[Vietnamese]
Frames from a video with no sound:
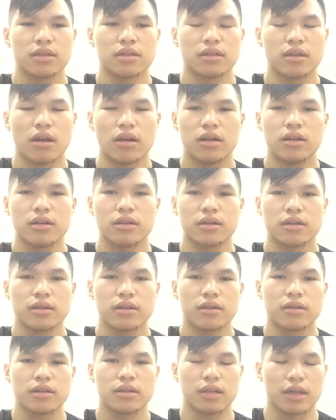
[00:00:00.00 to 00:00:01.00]
Đó
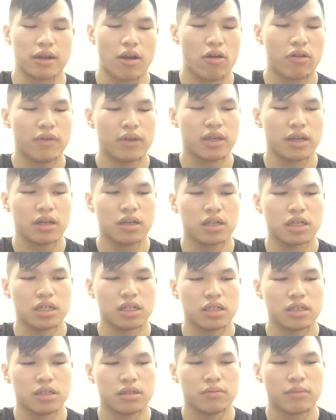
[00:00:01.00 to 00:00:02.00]
là đối với những
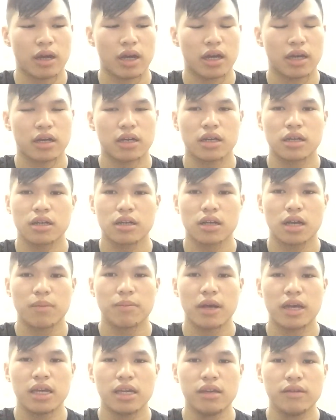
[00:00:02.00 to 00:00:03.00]
người mà góp
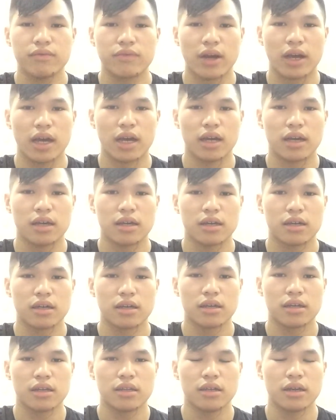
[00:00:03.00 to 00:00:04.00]
ý về
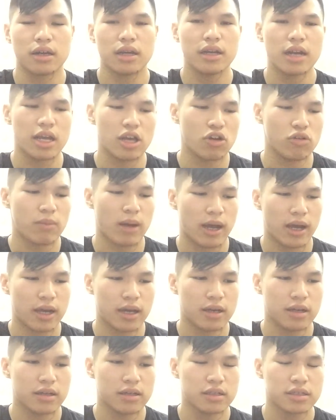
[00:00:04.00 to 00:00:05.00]
những cái điều
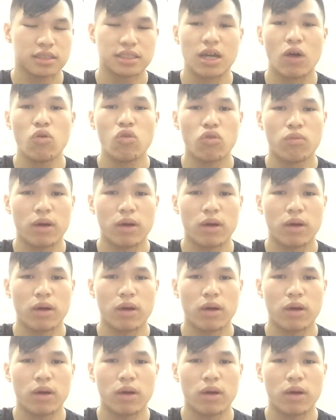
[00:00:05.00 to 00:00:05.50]
mà xấu của